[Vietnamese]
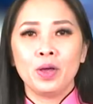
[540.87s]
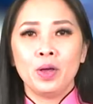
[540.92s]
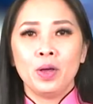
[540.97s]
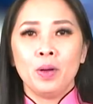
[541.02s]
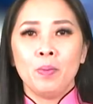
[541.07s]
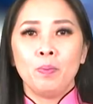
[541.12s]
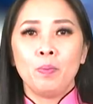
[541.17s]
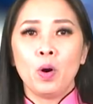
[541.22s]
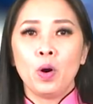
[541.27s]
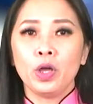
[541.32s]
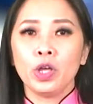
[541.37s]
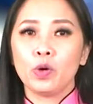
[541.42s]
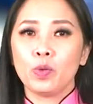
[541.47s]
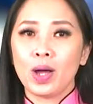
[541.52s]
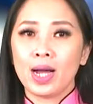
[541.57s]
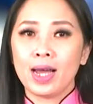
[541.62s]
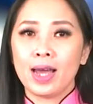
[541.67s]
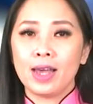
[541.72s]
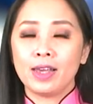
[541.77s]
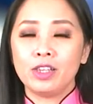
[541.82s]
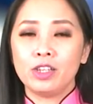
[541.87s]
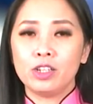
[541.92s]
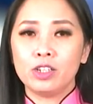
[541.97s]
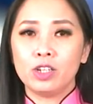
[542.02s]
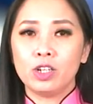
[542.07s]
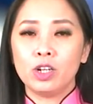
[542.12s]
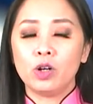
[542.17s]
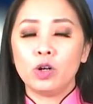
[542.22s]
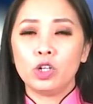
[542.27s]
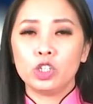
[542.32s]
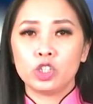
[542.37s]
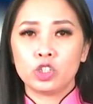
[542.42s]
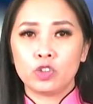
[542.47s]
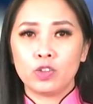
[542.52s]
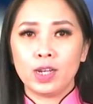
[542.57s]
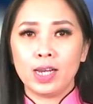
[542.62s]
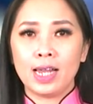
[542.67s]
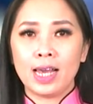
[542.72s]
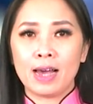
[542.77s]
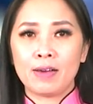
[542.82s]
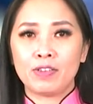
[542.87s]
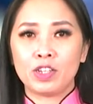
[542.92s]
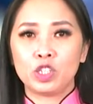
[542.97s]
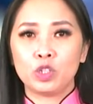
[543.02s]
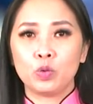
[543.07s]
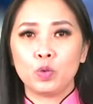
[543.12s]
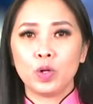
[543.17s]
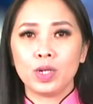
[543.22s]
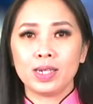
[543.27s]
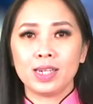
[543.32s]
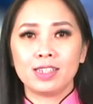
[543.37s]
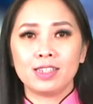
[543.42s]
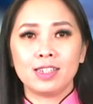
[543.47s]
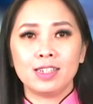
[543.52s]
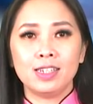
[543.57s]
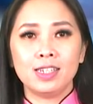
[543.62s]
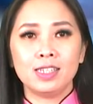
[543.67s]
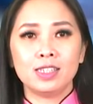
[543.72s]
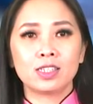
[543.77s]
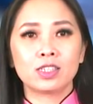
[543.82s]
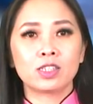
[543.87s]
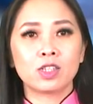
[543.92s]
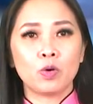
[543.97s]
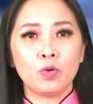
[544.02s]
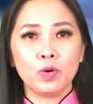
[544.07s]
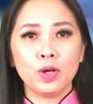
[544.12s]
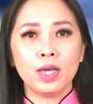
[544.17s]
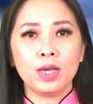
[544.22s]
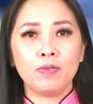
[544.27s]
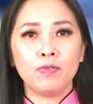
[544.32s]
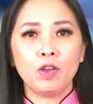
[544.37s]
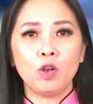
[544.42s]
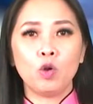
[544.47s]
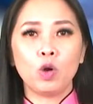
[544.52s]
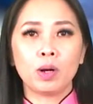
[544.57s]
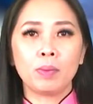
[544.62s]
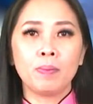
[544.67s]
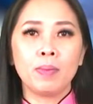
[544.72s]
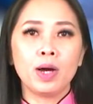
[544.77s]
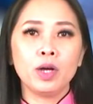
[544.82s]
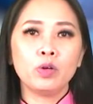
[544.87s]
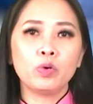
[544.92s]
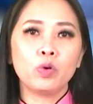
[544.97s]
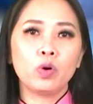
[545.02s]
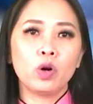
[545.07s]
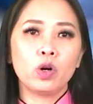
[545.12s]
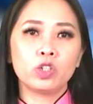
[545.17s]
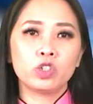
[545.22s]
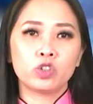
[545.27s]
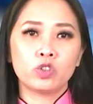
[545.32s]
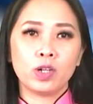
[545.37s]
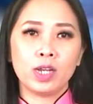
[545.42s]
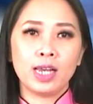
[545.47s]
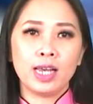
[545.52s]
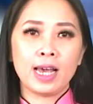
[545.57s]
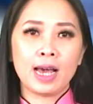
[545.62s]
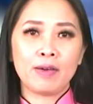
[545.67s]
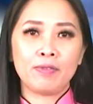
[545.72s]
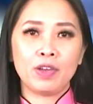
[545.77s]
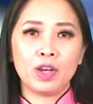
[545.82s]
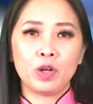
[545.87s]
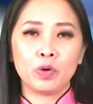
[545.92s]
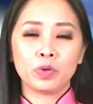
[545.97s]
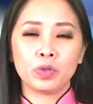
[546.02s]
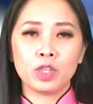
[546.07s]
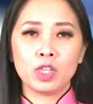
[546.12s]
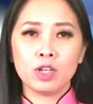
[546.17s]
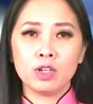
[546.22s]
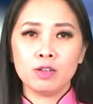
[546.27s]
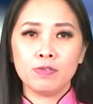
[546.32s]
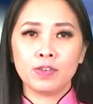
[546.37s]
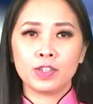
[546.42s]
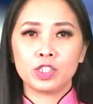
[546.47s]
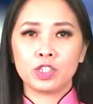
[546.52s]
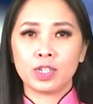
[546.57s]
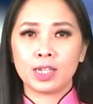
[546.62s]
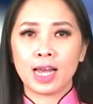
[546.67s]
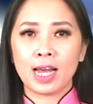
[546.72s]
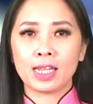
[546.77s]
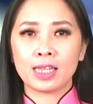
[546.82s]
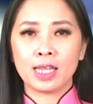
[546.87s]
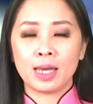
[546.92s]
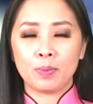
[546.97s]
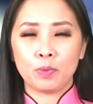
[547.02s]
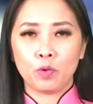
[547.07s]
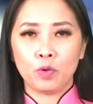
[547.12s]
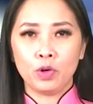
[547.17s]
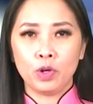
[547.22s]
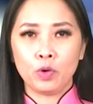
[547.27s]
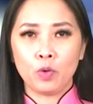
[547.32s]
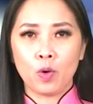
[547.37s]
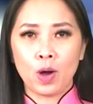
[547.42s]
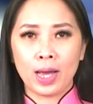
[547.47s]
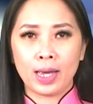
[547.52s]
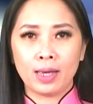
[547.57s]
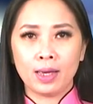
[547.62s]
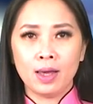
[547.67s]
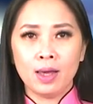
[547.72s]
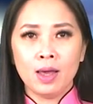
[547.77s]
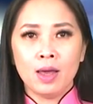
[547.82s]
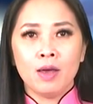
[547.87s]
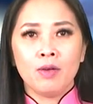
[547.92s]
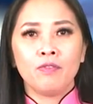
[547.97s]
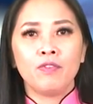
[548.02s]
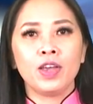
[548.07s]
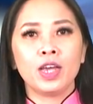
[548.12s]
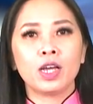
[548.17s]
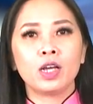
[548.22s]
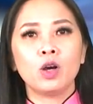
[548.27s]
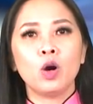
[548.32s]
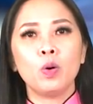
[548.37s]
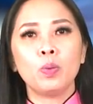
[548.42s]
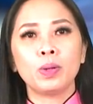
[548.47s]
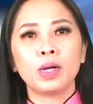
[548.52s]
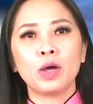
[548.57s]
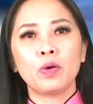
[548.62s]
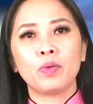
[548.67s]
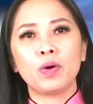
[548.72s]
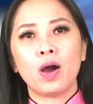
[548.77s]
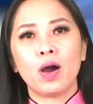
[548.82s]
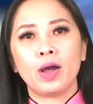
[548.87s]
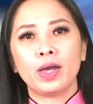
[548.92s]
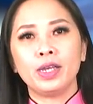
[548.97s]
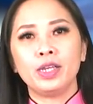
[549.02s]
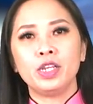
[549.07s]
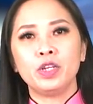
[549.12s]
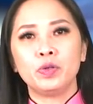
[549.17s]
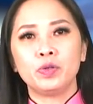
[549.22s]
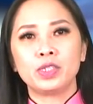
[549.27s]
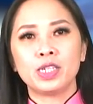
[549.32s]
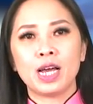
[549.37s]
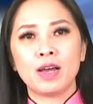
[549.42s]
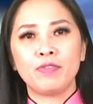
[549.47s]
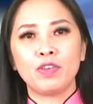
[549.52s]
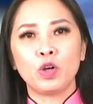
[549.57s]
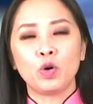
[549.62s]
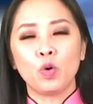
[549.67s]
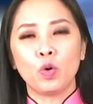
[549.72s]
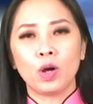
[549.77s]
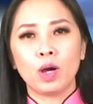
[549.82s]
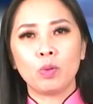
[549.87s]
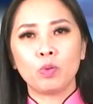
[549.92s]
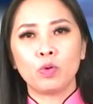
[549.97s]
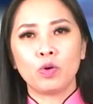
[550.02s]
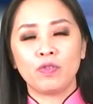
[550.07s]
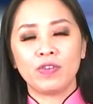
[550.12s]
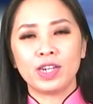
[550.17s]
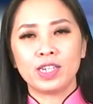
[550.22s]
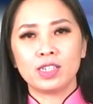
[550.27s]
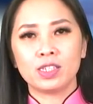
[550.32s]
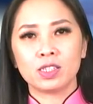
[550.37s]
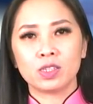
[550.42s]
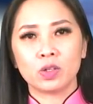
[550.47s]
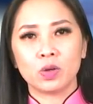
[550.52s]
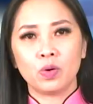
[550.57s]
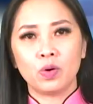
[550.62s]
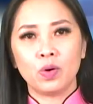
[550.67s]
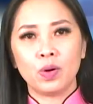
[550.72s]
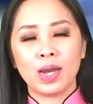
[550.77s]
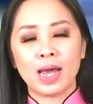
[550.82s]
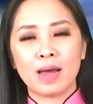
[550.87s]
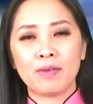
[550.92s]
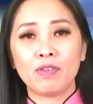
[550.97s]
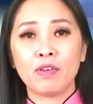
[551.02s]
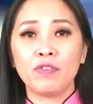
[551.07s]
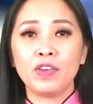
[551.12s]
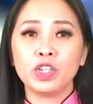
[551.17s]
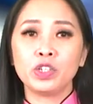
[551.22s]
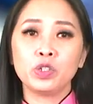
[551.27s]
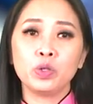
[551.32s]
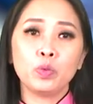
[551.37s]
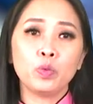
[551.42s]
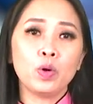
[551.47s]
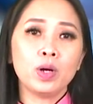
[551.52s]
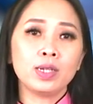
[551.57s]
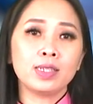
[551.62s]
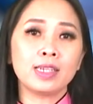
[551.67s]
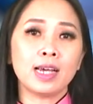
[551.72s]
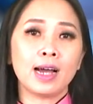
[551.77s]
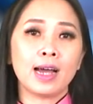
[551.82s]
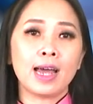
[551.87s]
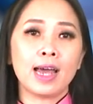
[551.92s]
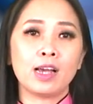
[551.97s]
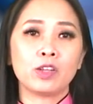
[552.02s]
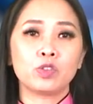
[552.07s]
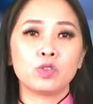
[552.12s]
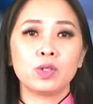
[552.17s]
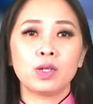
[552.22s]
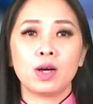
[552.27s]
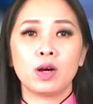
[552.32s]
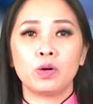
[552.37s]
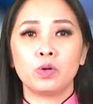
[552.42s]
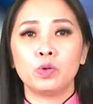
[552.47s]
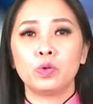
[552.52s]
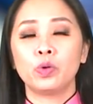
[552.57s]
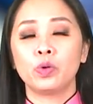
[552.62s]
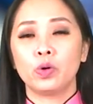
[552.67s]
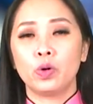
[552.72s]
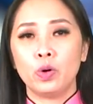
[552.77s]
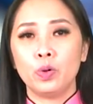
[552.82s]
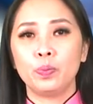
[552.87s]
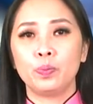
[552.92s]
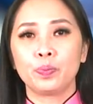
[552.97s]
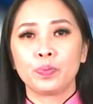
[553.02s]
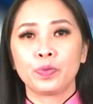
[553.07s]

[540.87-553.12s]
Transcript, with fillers: mối quan hệ giữa Australia và Trung Quốc đã trở nên xấu đi vì luật mới của Australia về đầu tư và sự can thiệp của nước ngoài. Việc Úc kêu gọi điều tra về nguồn gốc của virus corona và việc Trung Quốc chặn hàng xuất khẩu của Úc.